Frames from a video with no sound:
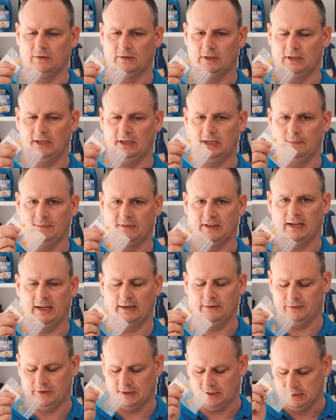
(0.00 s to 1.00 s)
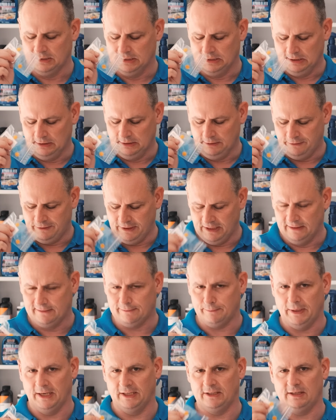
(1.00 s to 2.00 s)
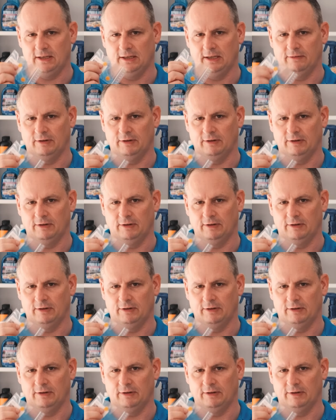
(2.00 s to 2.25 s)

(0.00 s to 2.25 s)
sondern hier gibt es einfach Filzblättchen.